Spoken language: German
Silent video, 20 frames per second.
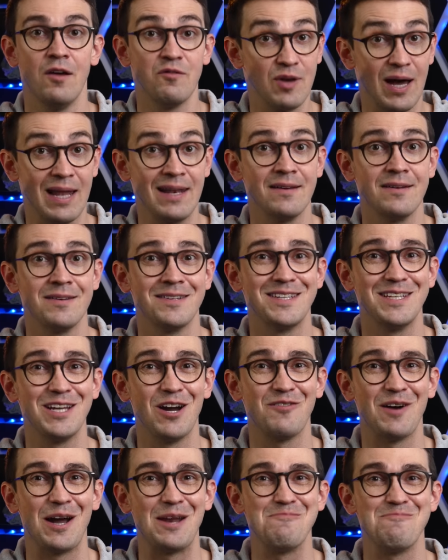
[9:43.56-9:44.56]
Für alle, die
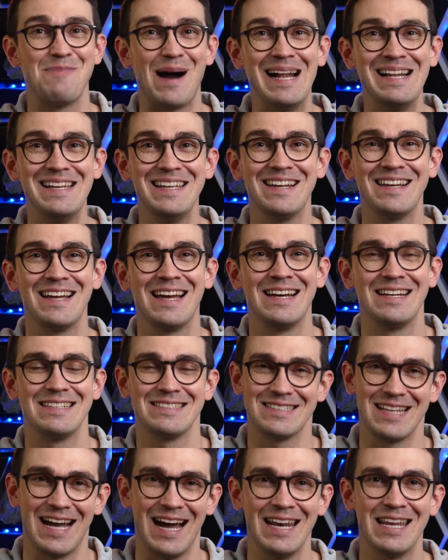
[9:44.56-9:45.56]
auf einen baldigen
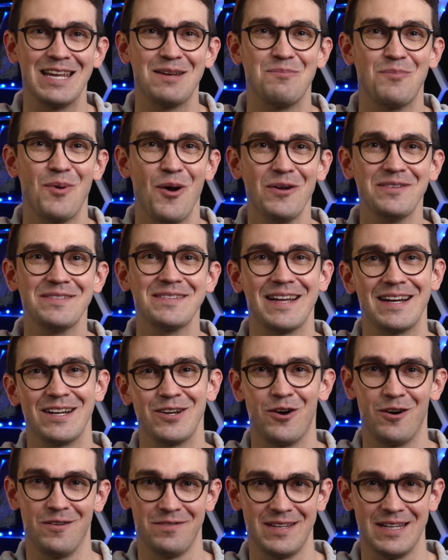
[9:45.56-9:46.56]
Starlink-Börsengang
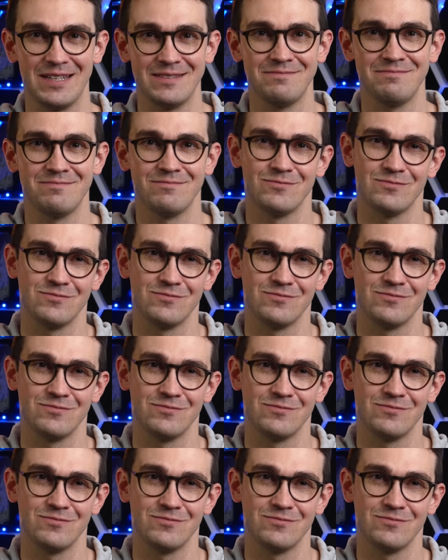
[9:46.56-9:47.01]
gehofft hatten,